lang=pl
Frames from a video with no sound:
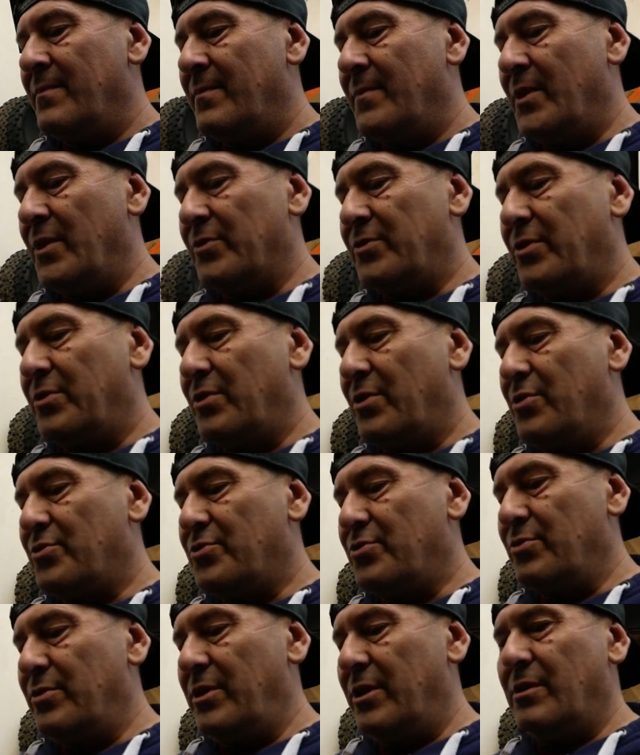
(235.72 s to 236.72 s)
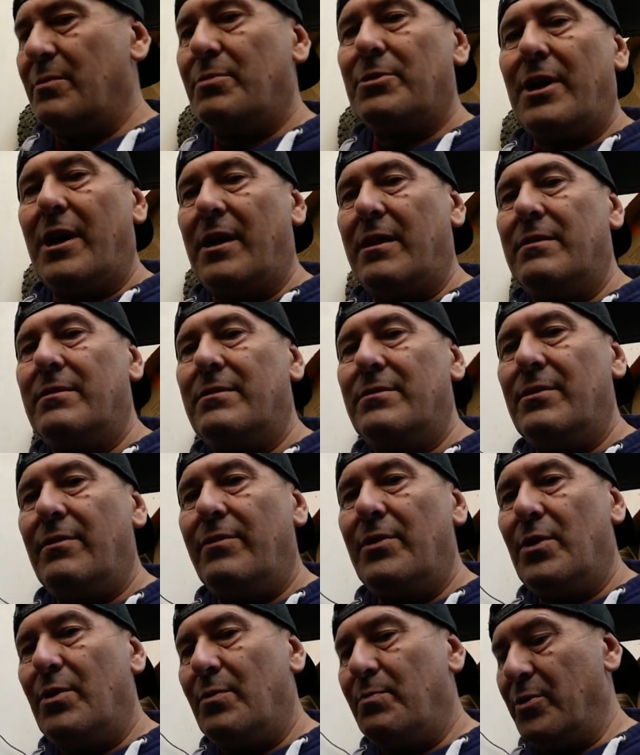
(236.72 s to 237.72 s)
no to to kosztuje, no bo tak,
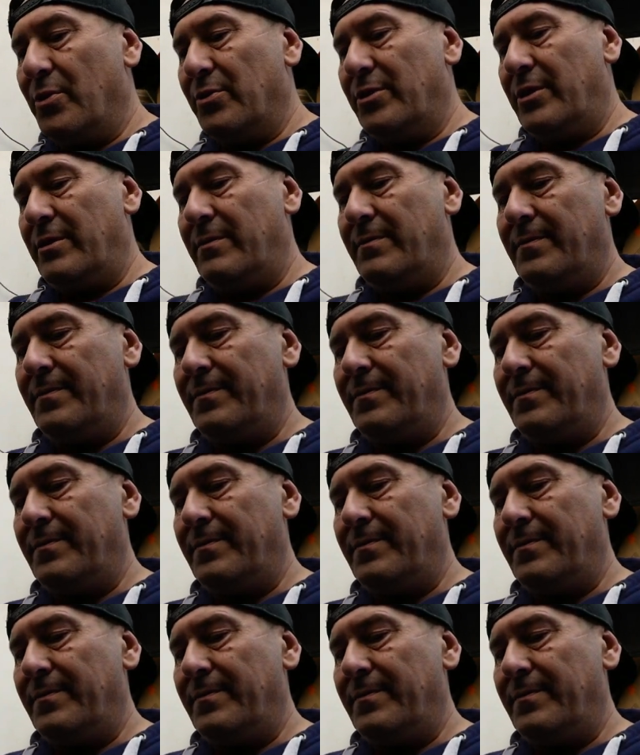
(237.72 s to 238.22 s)
nowe opony,